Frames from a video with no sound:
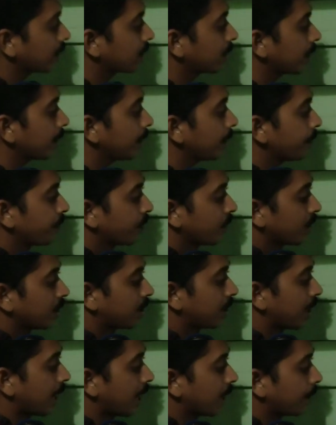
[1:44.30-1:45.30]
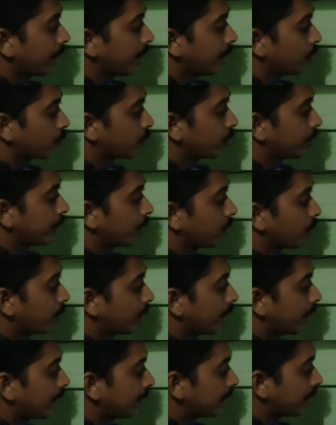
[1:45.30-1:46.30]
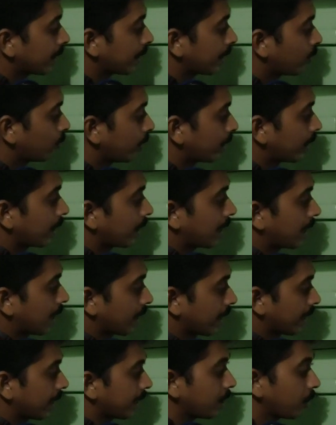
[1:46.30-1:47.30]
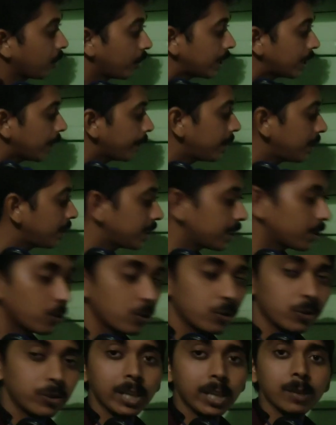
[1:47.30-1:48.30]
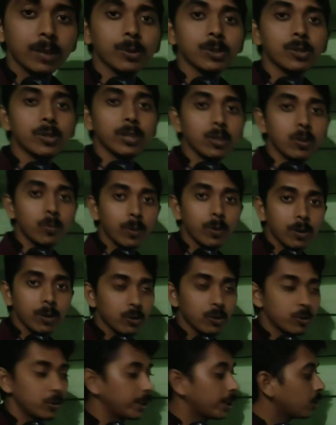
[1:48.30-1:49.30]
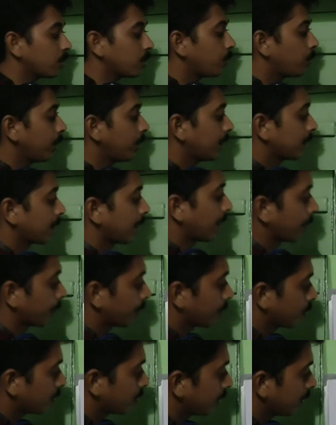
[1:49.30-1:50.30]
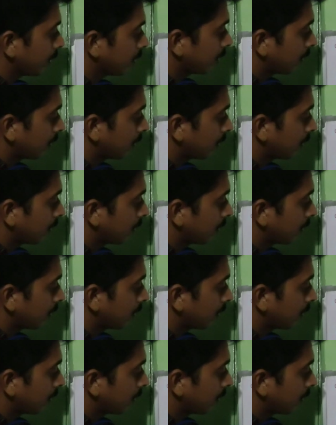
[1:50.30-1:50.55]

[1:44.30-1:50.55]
আসছে চার বাই নশো নিরানব্বই আছে এটা কিন্তু এটা কাটাকাটি হয়ে যাবে নিচের নশো নিরানব্বই সঙ্গে উপরে নশো নিরানব্বই থাকবে হচ্ছে